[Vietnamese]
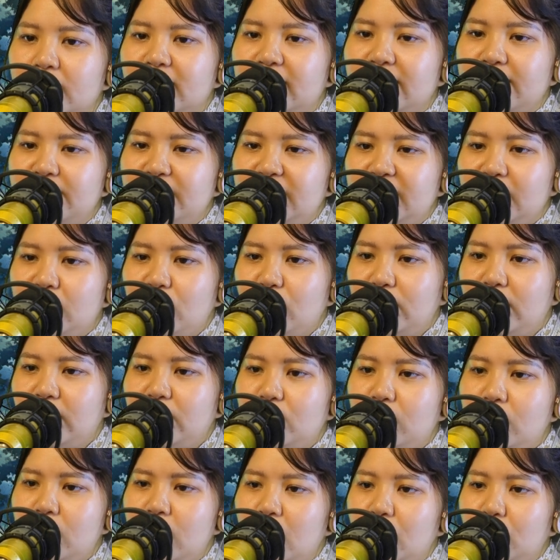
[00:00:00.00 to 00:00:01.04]
Kim sĩ lôi
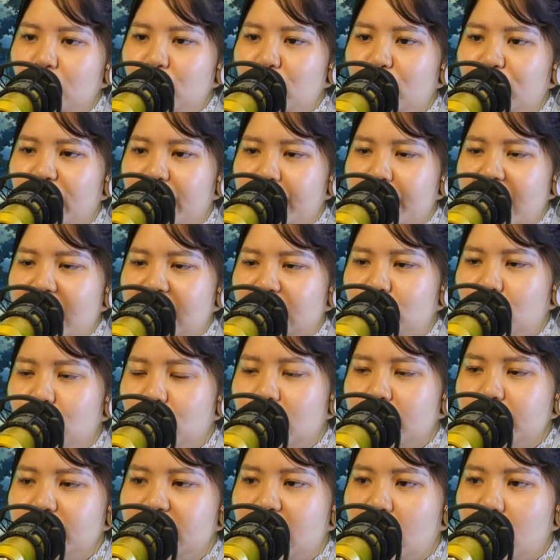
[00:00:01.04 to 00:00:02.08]
điêu thuộc về mang thú
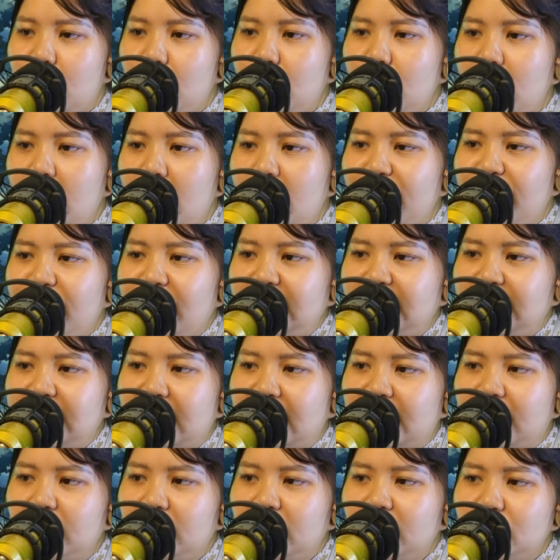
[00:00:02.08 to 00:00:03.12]
cấp 6, phát ra
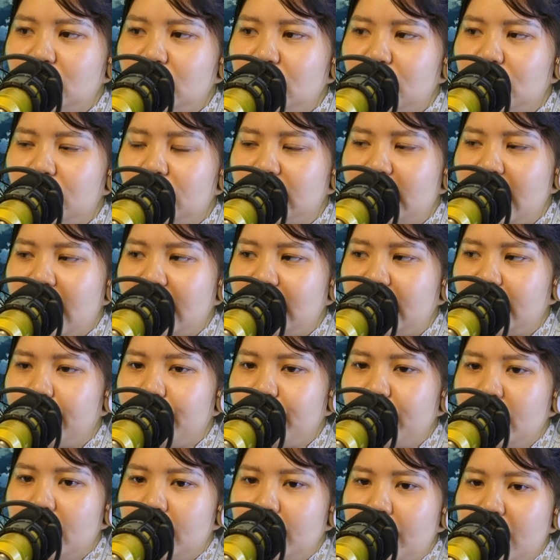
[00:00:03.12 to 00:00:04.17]
khí tức rất cường đại,
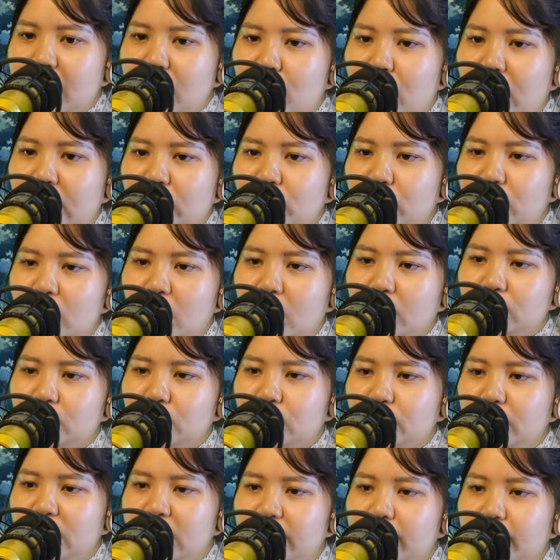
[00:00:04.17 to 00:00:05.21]
bay qua núi đòn
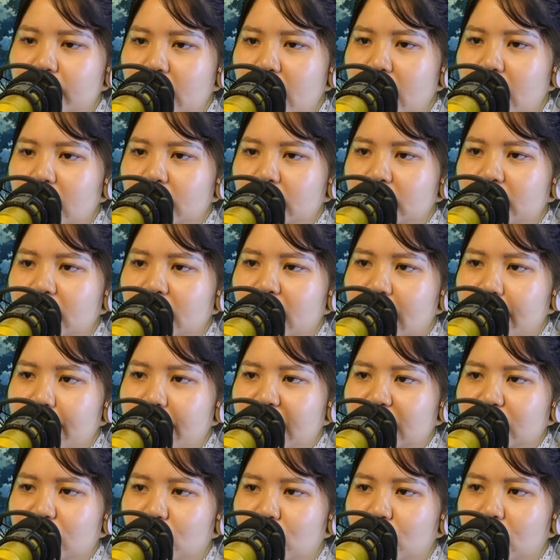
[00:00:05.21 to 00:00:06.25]
trùng điệp, tất cả
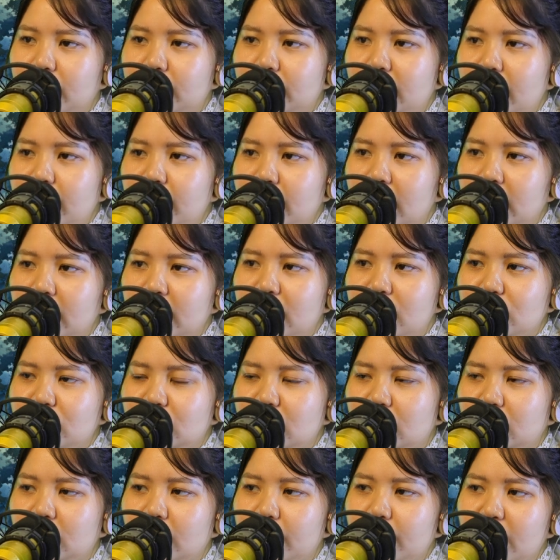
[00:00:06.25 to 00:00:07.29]
mang thú cấp thấp đều
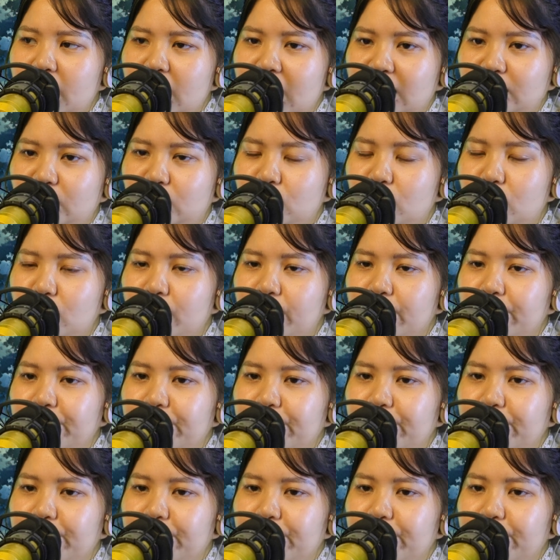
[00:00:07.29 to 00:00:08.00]
sợ tới mức lạnh run.